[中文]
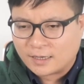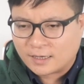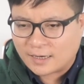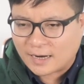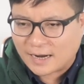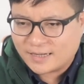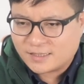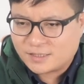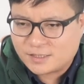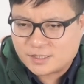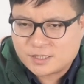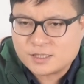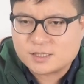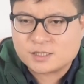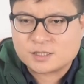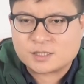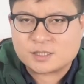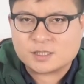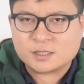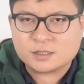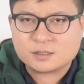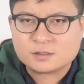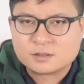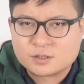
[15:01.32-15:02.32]
来进
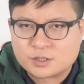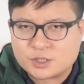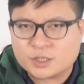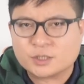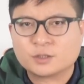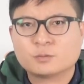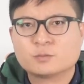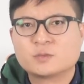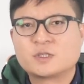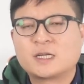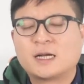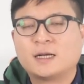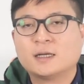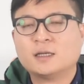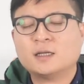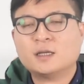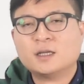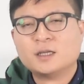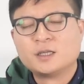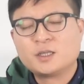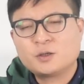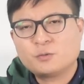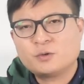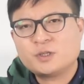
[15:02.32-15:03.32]
行金融战，
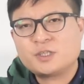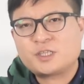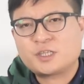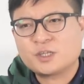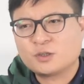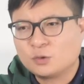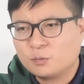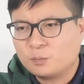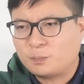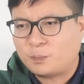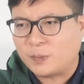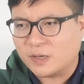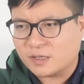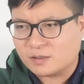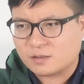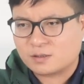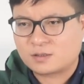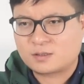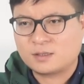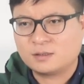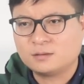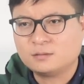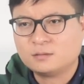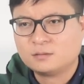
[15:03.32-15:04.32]
因为金融本
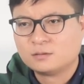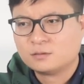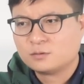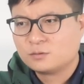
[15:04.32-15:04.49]
身，